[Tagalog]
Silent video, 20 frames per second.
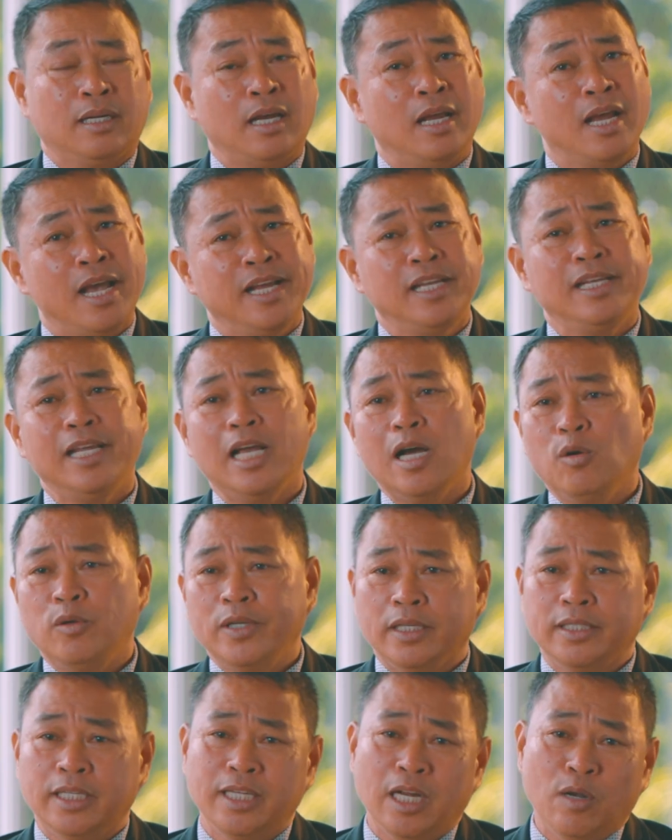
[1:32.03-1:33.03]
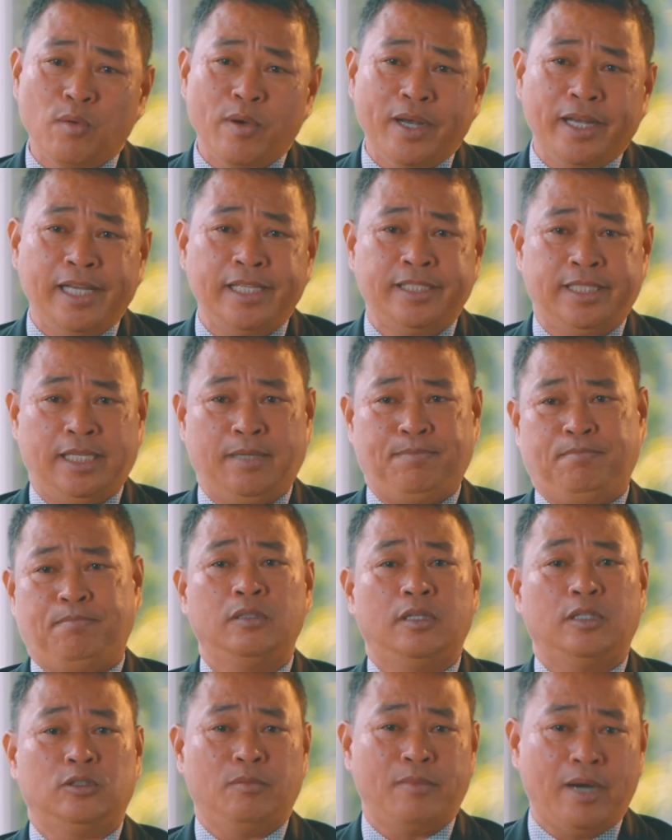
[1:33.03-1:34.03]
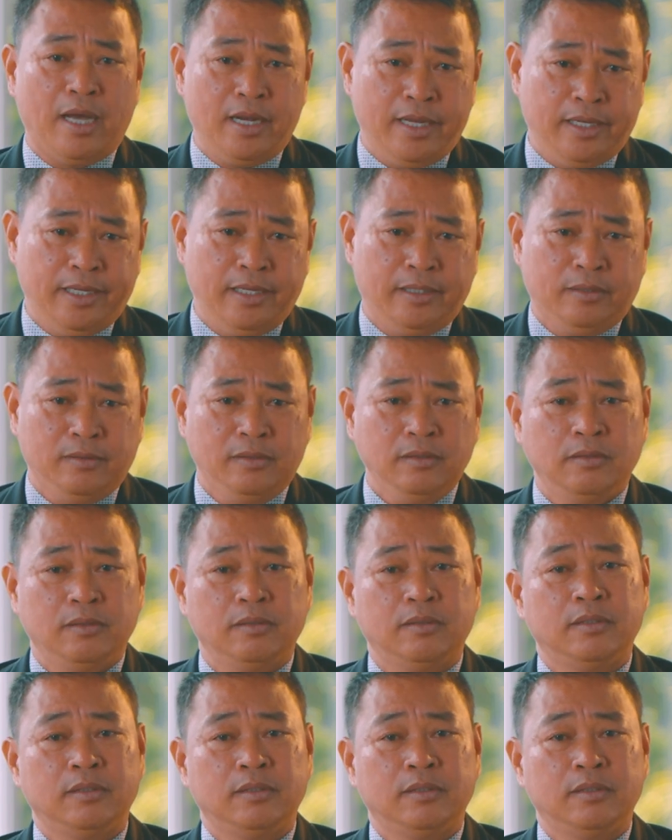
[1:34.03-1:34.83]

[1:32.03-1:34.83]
Kaya hindi ako nagdadalawang isip na sumali dito.